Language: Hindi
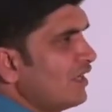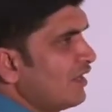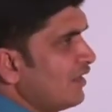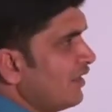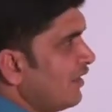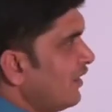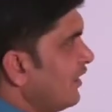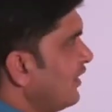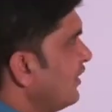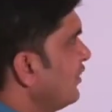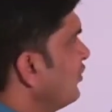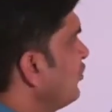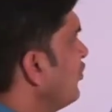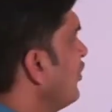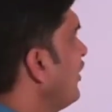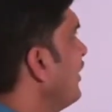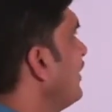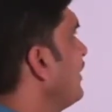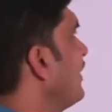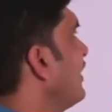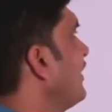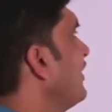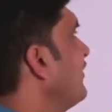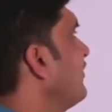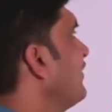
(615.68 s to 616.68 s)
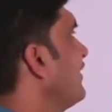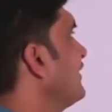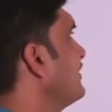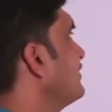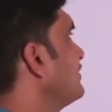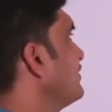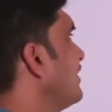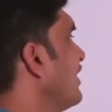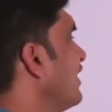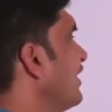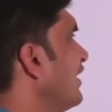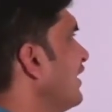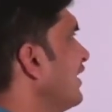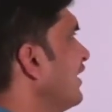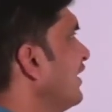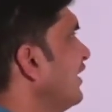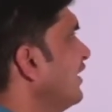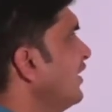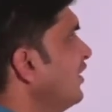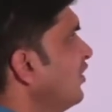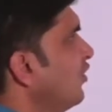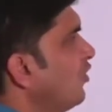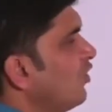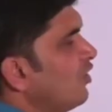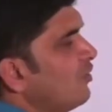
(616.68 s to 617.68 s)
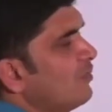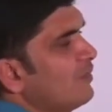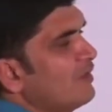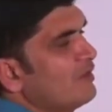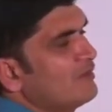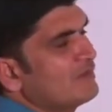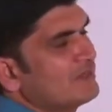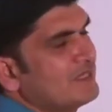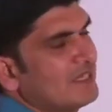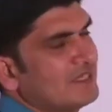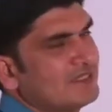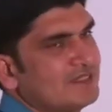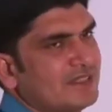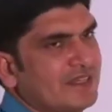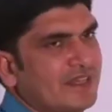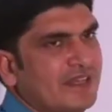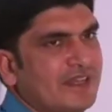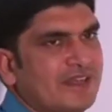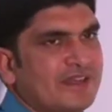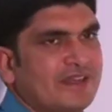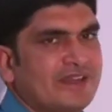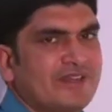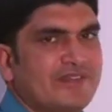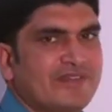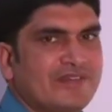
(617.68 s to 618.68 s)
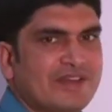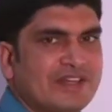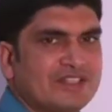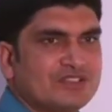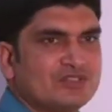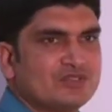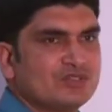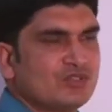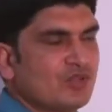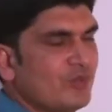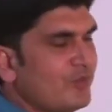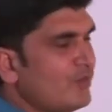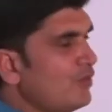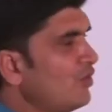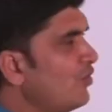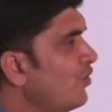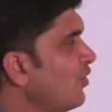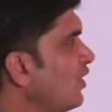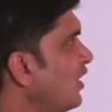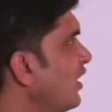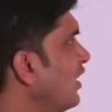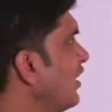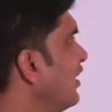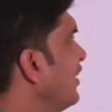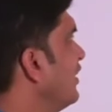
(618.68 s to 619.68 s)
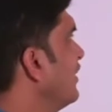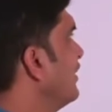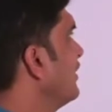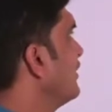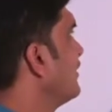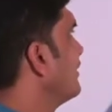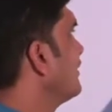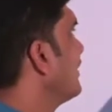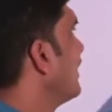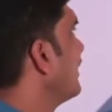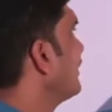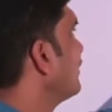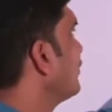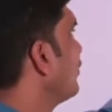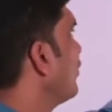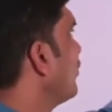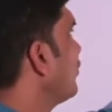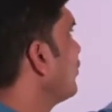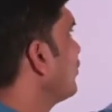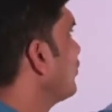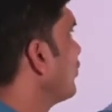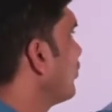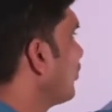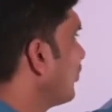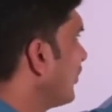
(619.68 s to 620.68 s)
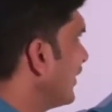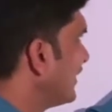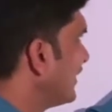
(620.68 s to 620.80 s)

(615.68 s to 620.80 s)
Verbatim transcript: चार है क्योंकि इनका डिफरेंस चार है और हमने बताया था कि डिफरेंस जो भी होगा या तो